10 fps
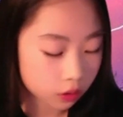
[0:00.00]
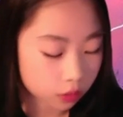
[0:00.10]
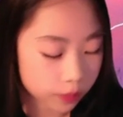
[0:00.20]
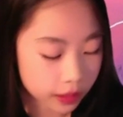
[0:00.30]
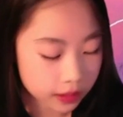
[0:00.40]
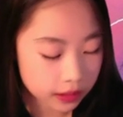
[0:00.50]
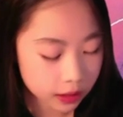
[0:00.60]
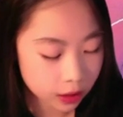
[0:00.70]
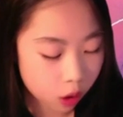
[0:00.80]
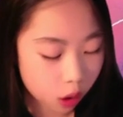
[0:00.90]
瓶子
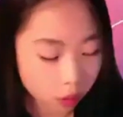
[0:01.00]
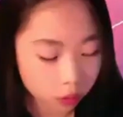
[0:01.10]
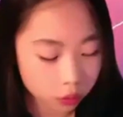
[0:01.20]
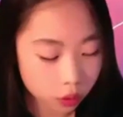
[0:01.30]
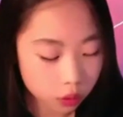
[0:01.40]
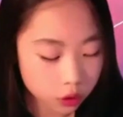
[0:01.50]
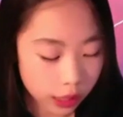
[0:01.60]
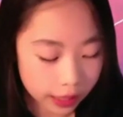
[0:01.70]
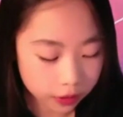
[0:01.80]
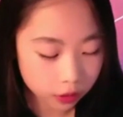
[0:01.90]
的口又
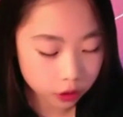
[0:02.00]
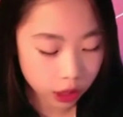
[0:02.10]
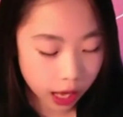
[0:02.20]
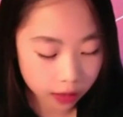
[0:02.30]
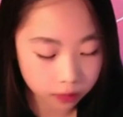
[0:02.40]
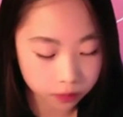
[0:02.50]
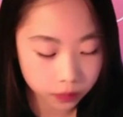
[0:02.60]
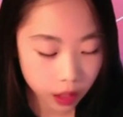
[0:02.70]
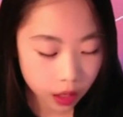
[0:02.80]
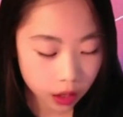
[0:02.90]
窄又长。
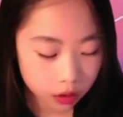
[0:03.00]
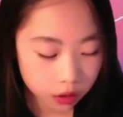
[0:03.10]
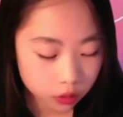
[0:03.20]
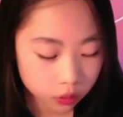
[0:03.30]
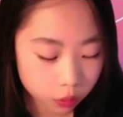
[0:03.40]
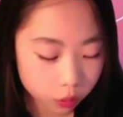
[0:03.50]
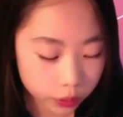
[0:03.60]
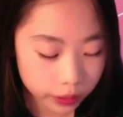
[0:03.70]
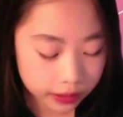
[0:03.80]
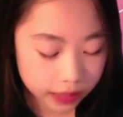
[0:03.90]
狐
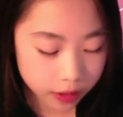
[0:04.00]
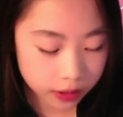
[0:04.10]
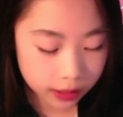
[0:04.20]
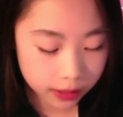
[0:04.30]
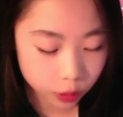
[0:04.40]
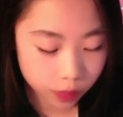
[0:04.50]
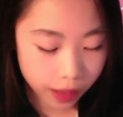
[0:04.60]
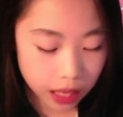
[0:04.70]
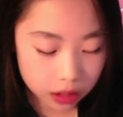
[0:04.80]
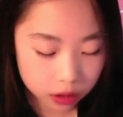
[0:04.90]
狸小姐的嘴
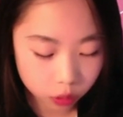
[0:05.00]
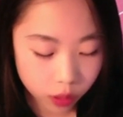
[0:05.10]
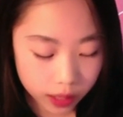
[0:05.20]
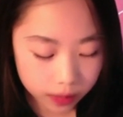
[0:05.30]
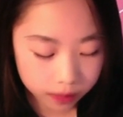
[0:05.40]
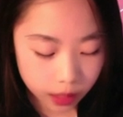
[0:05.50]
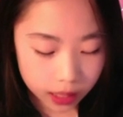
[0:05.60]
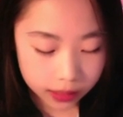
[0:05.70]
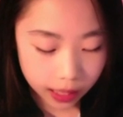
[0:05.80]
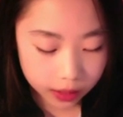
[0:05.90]
巴很宽，
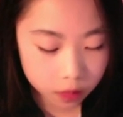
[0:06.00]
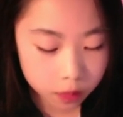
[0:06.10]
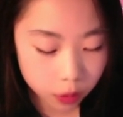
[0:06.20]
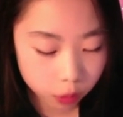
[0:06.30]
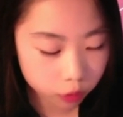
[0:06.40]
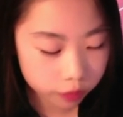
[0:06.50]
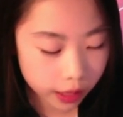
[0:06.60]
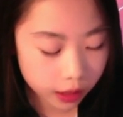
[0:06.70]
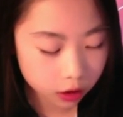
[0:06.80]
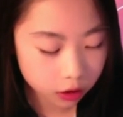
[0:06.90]
她根本无
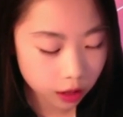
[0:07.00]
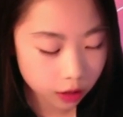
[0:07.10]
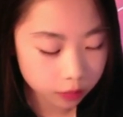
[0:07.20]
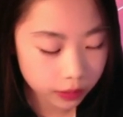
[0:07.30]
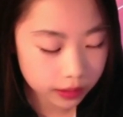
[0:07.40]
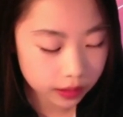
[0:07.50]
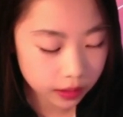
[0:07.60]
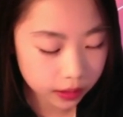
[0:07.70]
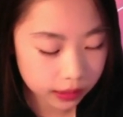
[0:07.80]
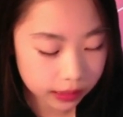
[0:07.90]
法喝到瓶子
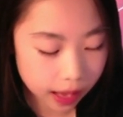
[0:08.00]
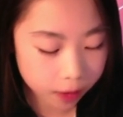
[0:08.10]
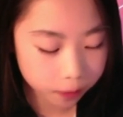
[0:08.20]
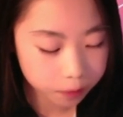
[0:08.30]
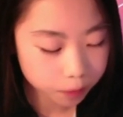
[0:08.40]
里的汤。